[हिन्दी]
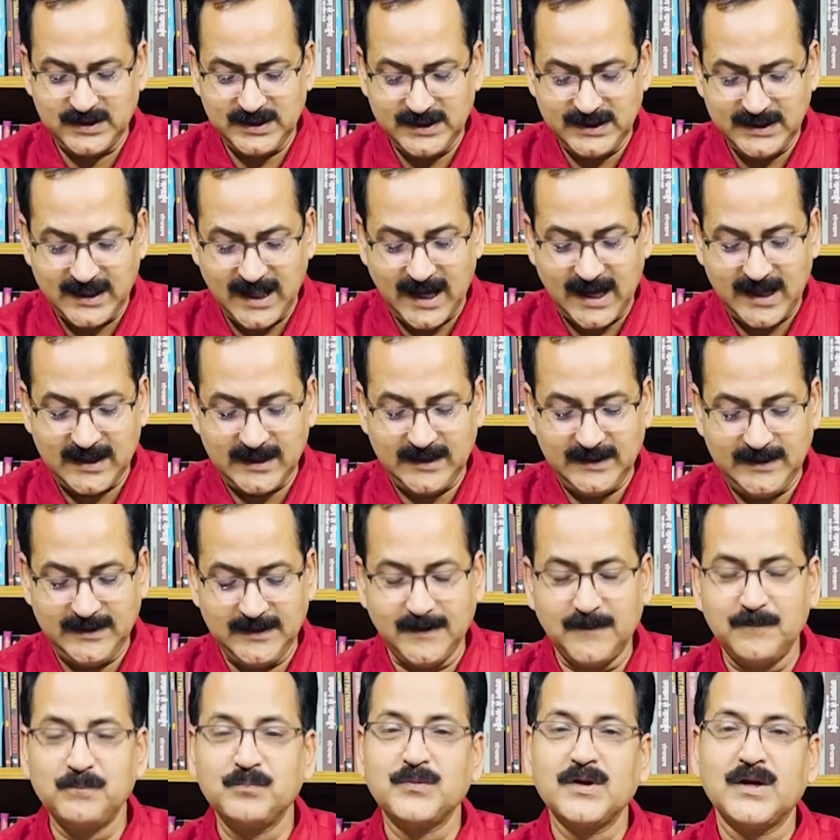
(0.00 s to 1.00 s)
भीड़ आ रही
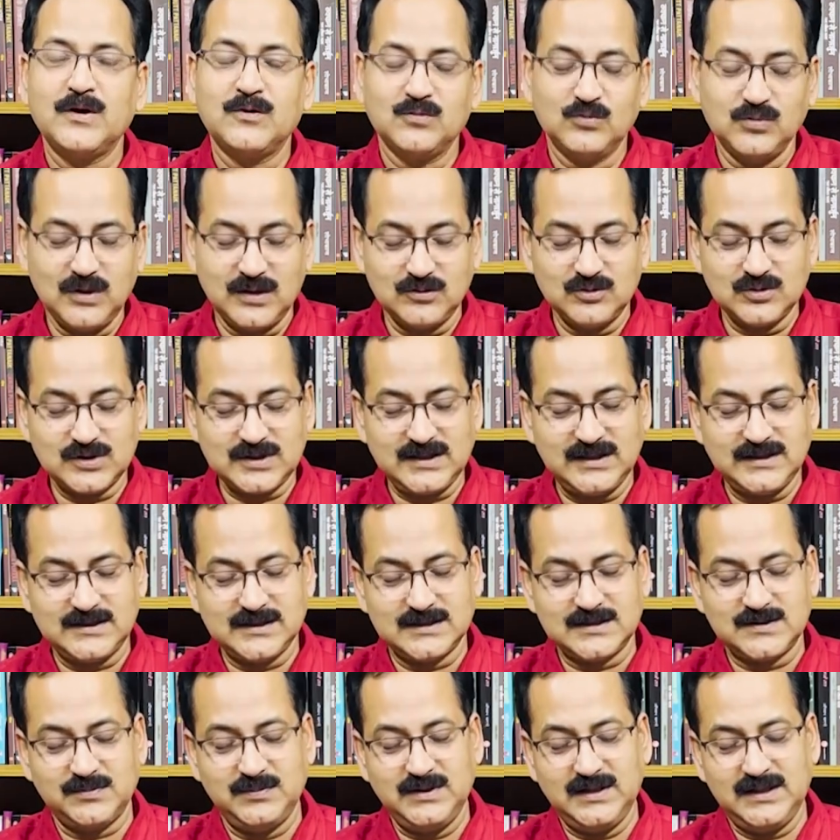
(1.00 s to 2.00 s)
है वह उसकी
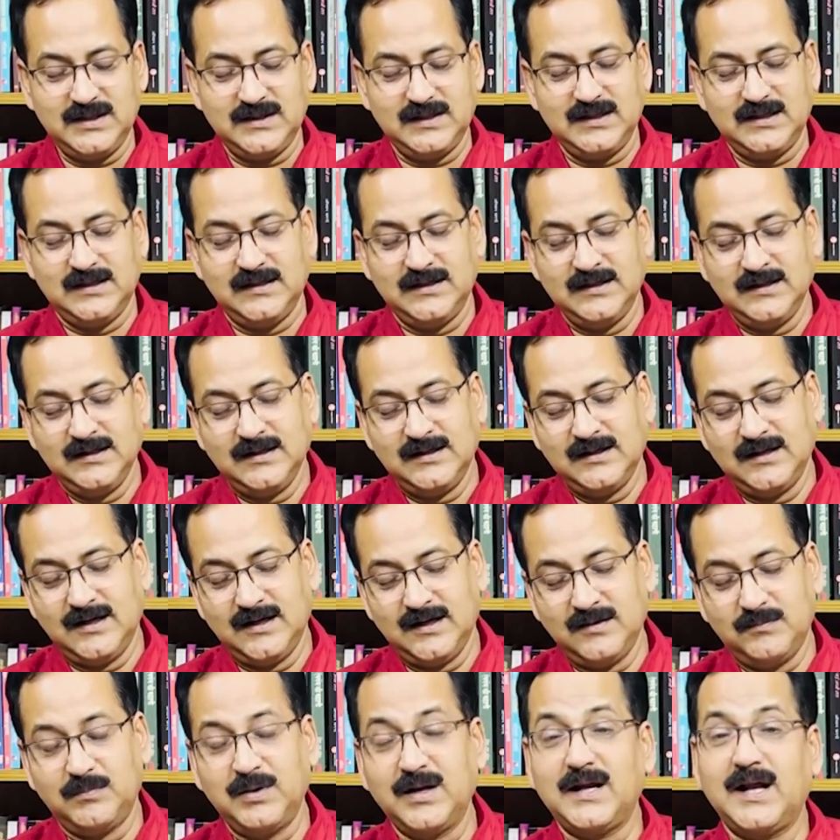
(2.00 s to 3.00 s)

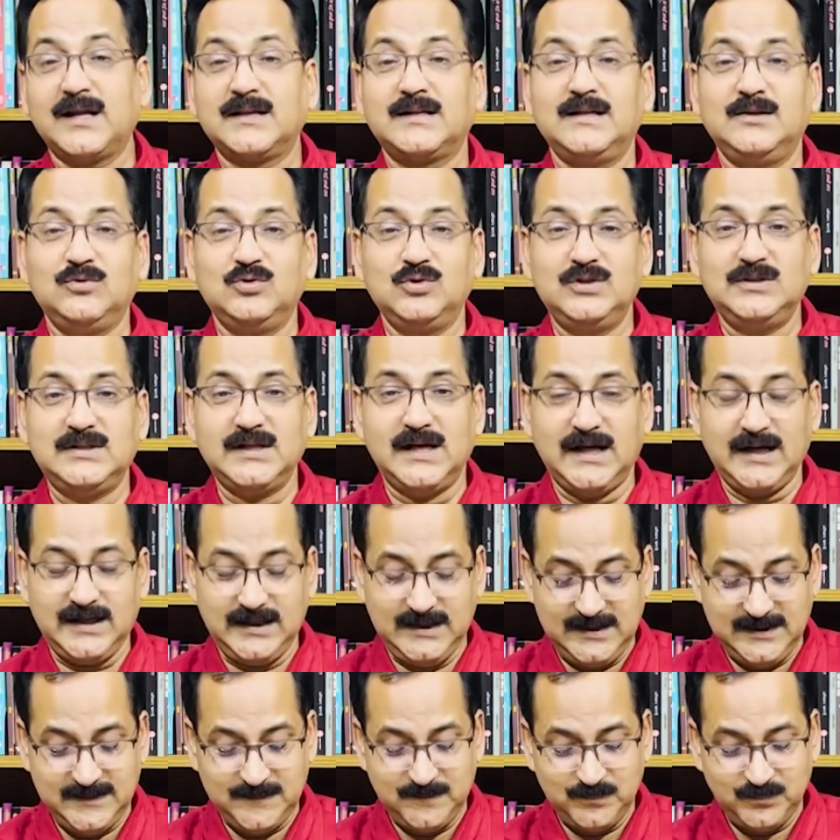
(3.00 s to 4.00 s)
तस्वीरें बनाती हुई जा
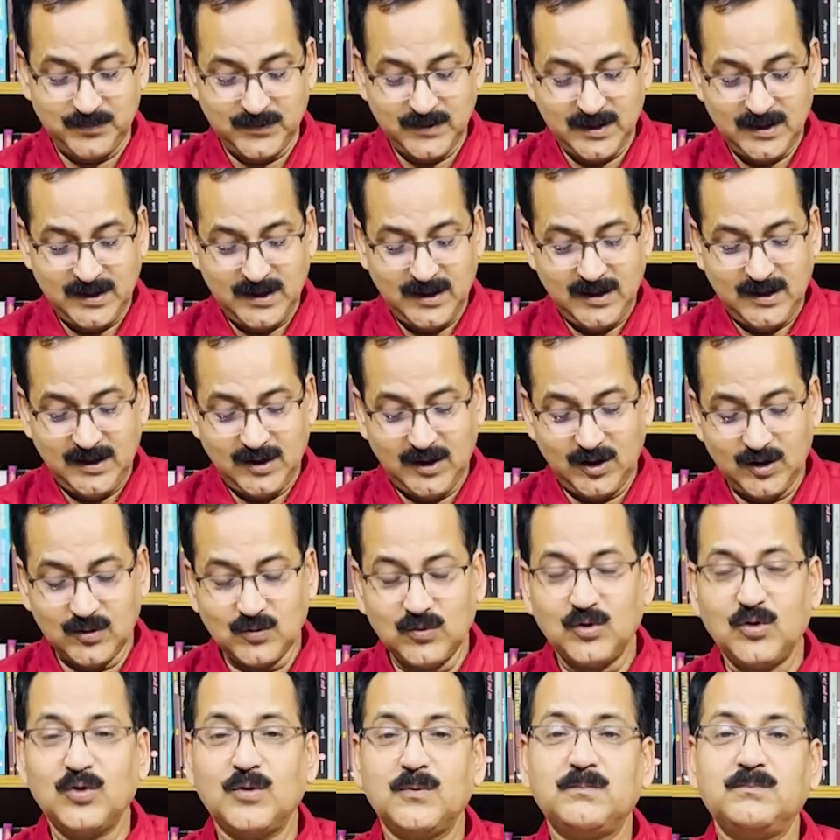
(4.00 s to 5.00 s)
रही है और
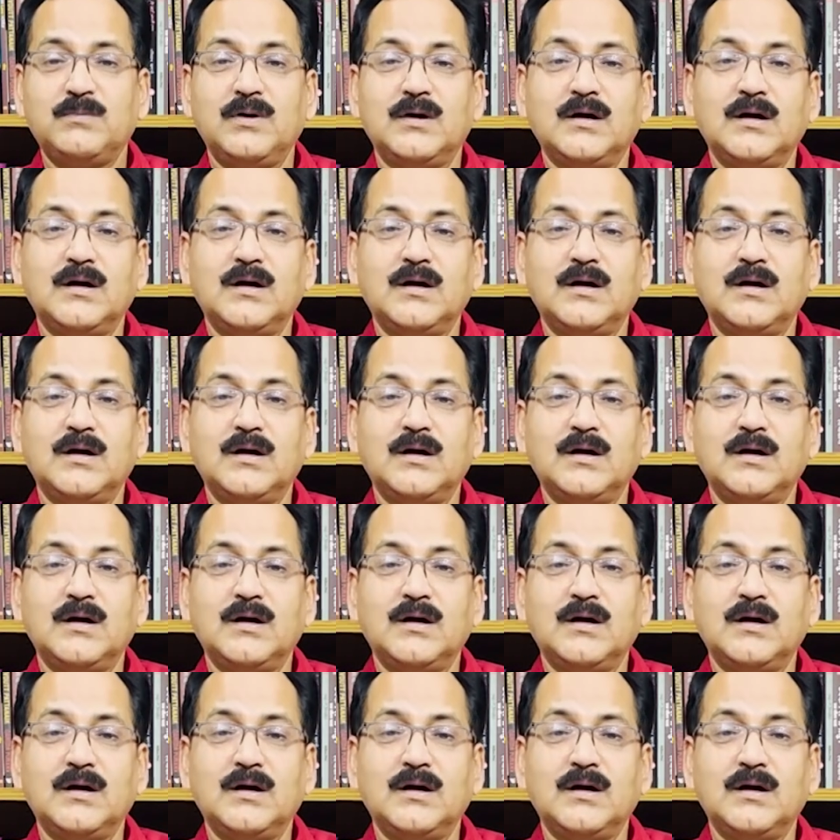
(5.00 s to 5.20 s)
वो